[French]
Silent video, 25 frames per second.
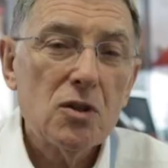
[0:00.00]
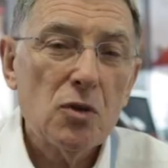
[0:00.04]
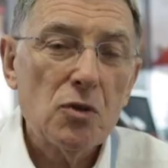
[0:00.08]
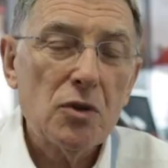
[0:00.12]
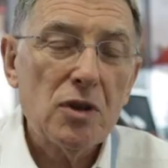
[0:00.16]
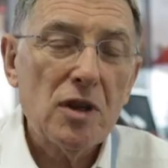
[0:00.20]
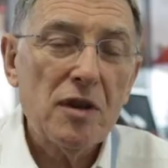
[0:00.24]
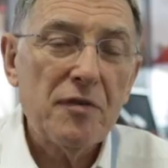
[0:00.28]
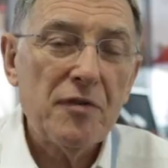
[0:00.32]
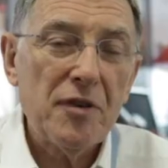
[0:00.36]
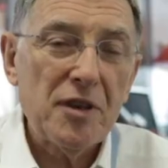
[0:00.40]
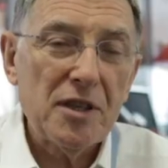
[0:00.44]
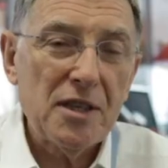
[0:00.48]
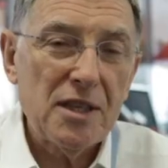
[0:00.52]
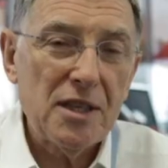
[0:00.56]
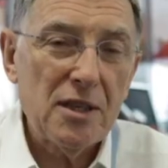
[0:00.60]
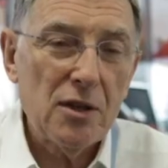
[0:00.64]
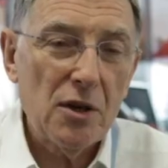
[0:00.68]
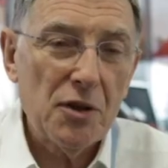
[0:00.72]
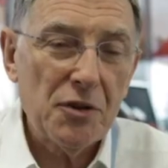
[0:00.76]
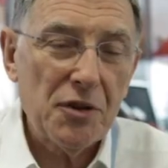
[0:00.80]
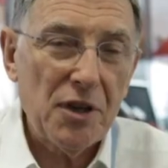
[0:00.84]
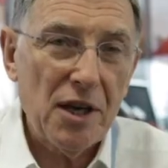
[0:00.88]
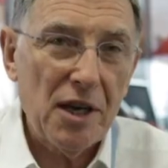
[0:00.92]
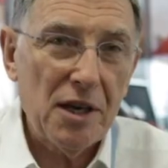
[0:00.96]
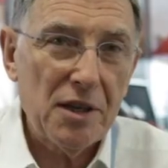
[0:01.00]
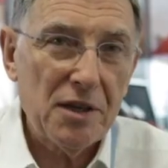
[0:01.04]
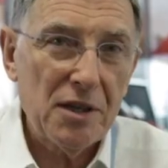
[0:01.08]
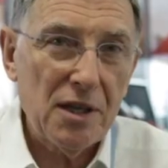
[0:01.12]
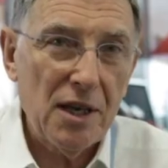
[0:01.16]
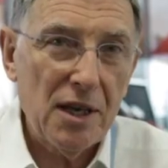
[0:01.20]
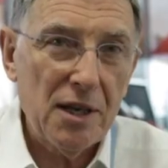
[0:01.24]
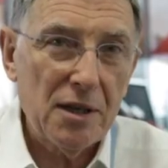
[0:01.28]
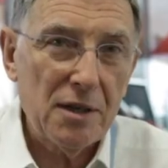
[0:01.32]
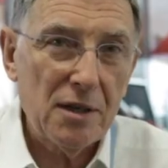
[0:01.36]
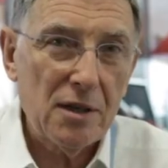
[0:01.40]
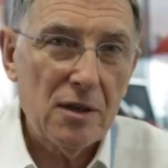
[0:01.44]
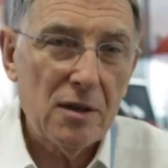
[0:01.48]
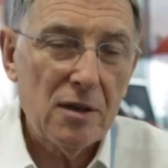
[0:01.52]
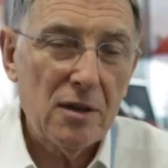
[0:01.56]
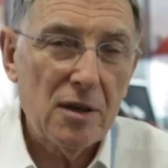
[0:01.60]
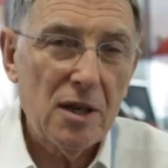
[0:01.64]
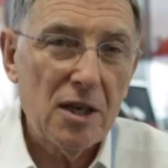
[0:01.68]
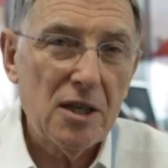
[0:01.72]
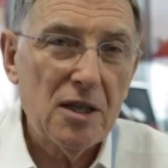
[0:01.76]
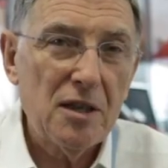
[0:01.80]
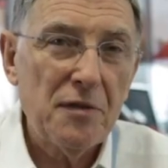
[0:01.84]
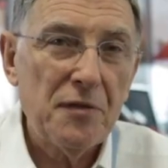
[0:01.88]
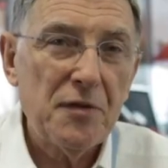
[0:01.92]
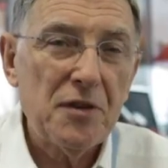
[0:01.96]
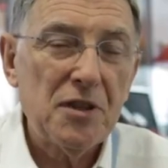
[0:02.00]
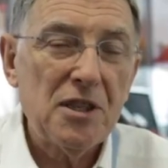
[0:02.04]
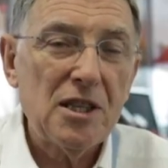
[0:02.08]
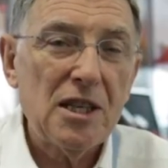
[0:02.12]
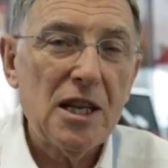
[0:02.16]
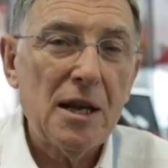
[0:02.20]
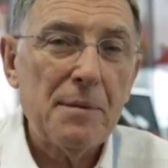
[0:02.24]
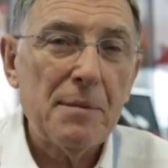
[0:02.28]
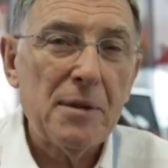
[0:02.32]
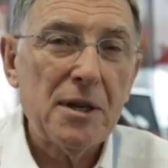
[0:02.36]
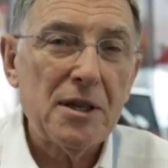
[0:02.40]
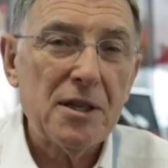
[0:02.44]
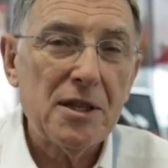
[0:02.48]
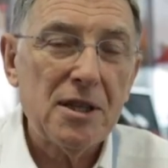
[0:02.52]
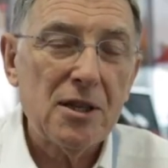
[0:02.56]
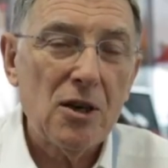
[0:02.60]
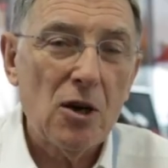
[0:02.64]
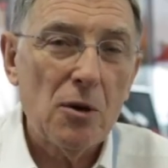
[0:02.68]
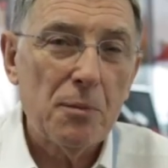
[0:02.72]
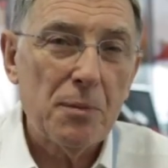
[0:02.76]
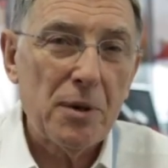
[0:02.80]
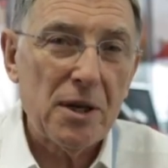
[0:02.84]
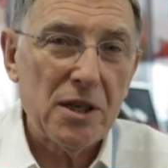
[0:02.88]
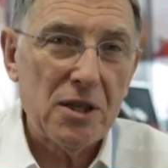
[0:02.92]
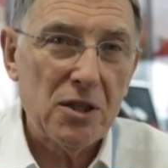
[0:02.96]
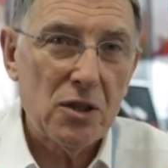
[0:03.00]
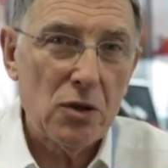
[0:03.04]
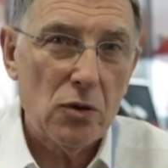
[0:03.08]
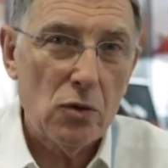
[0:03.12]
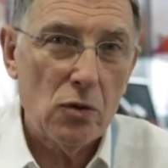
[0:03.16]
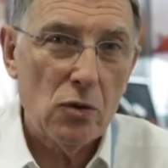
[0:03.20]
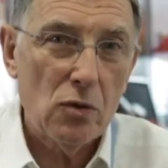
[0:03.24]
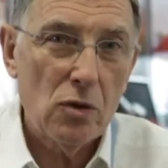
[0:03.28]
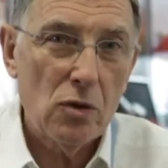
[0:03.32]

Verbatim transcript: très fatigantes à atteindre et difficiles à maintenir en pression.